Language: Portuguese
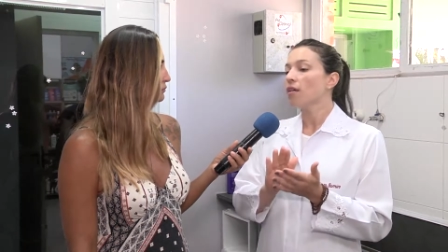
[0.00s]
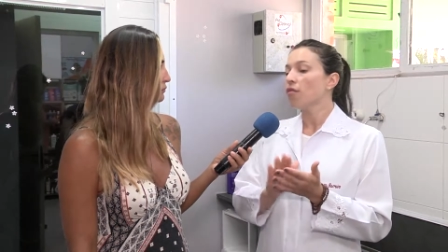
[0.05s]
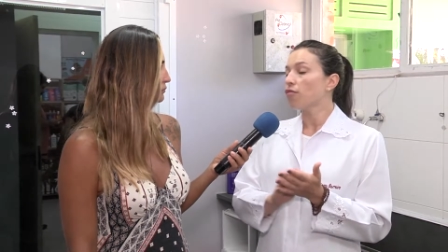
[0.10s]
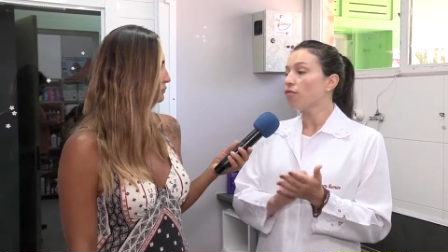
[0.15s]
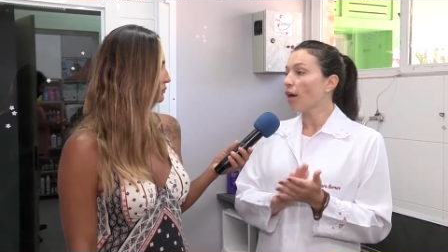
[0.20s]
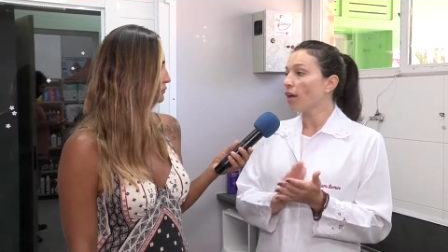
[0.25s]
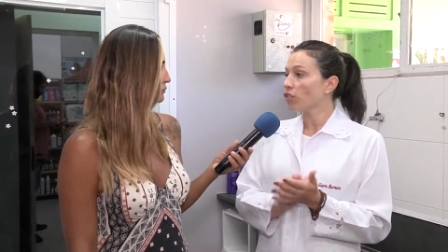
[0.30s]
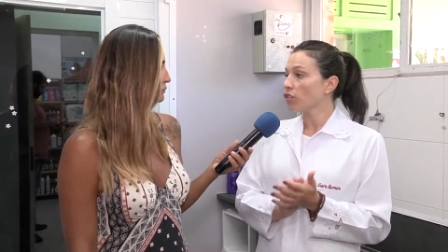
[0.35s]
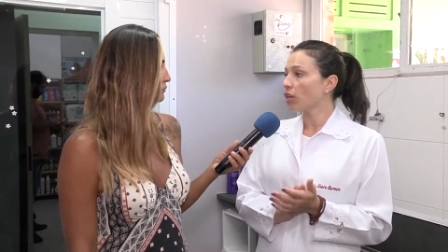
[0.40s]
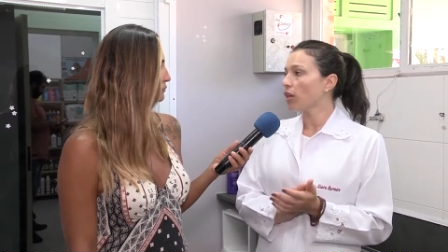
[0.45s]

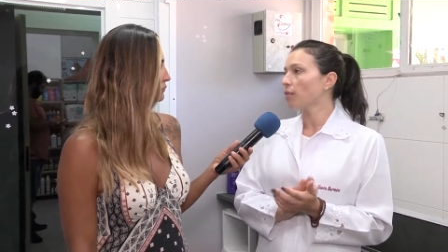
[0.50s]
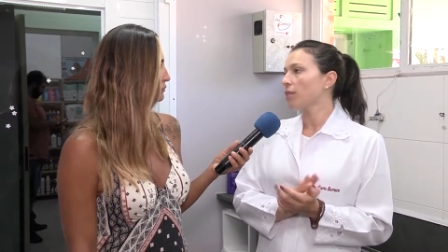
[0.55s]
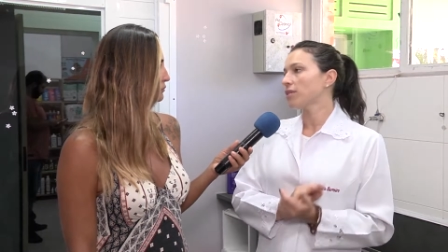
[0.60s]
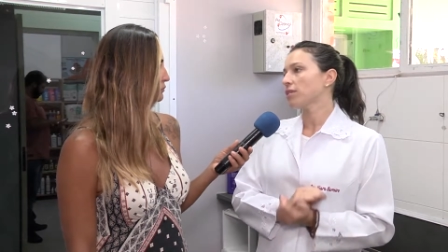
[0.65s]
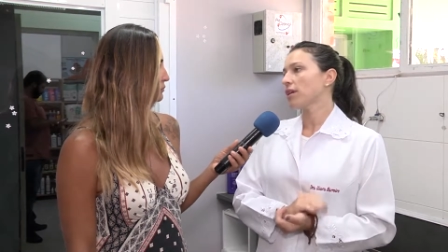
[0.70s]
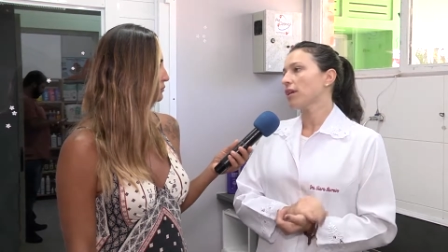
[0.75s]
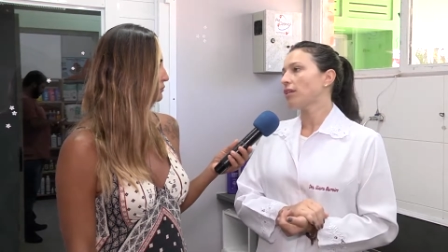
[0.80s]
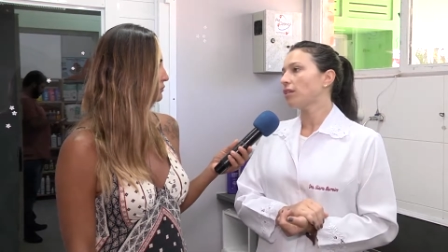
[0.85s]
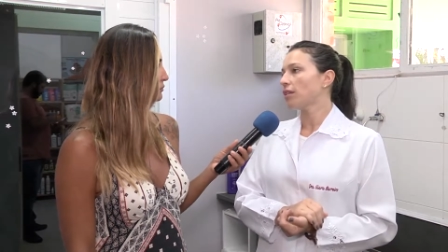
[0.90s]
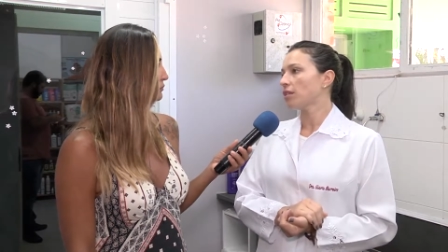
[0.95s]
vai gerar uma
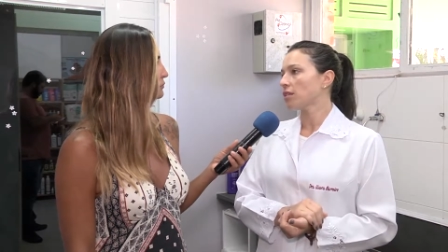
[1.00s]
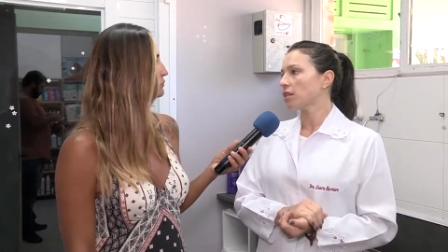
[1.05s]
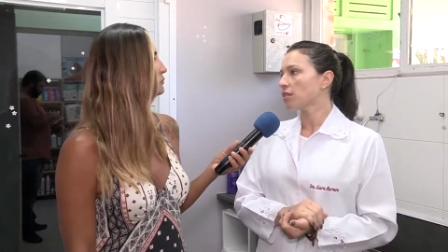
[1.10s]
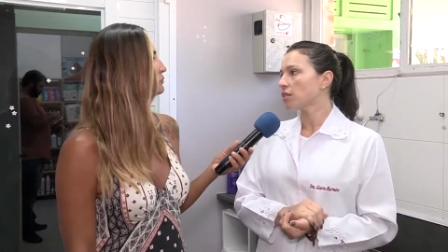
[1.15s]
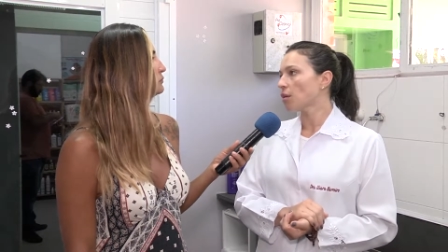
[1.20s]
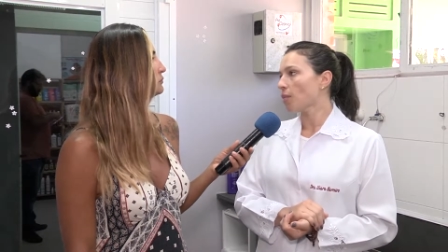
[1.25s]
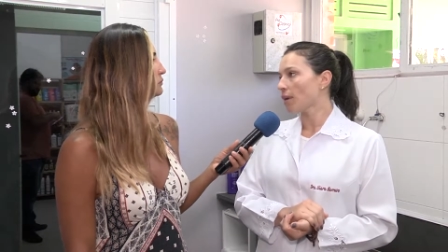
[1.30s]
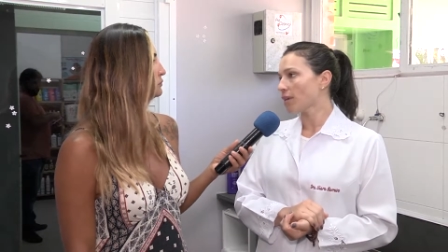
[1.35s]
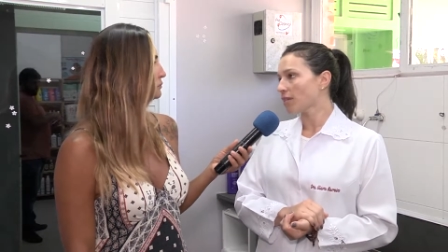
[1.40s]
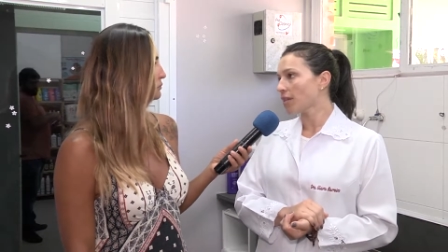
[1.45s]

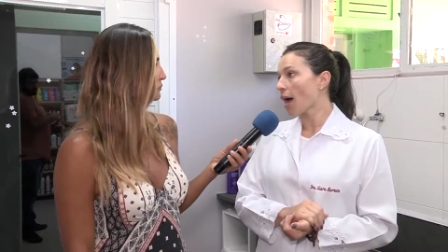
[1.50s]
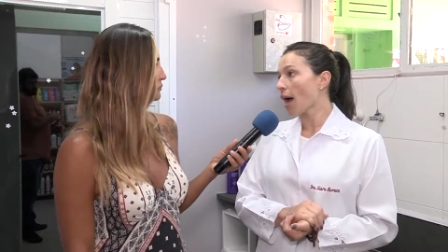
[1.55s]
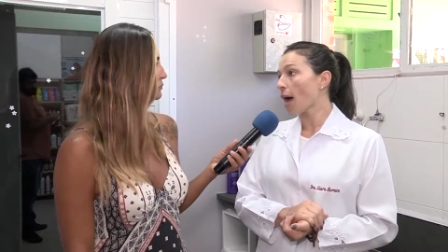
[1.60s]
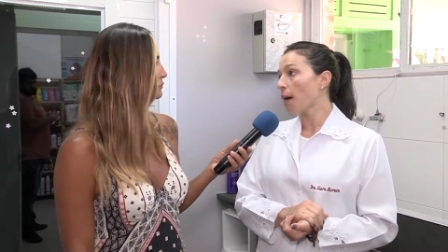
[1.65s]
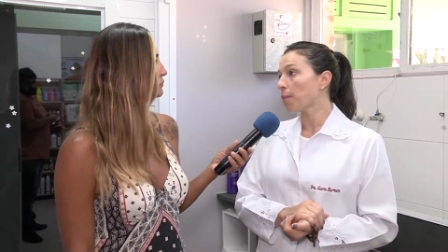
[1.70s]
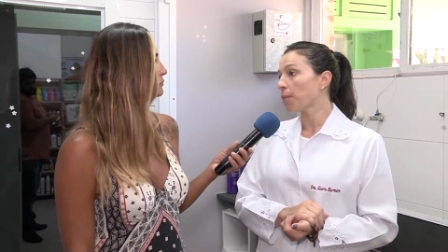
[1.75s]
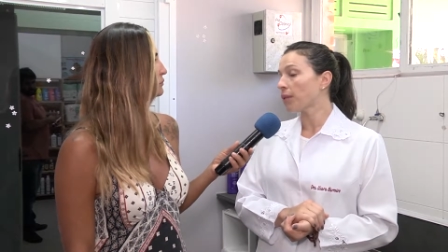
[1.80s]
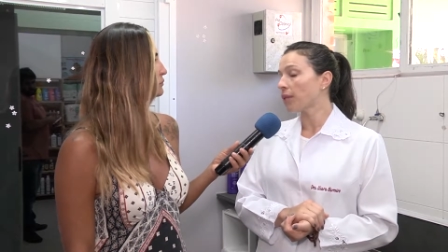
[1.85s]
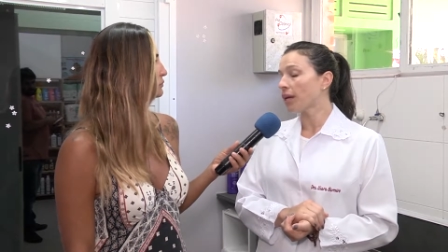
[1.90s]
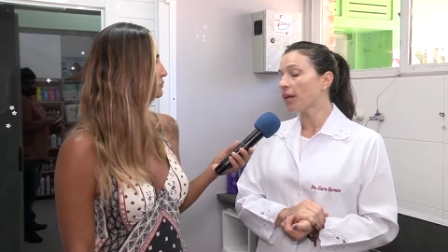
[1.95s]
cicatrização mais
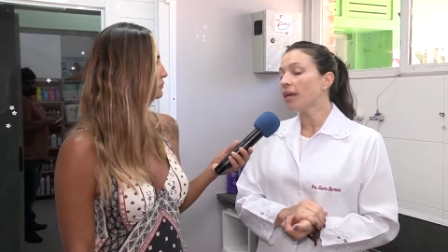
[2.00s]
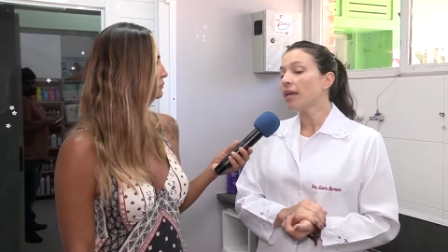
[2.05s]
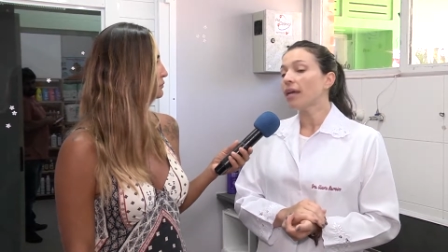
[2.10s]
rápida.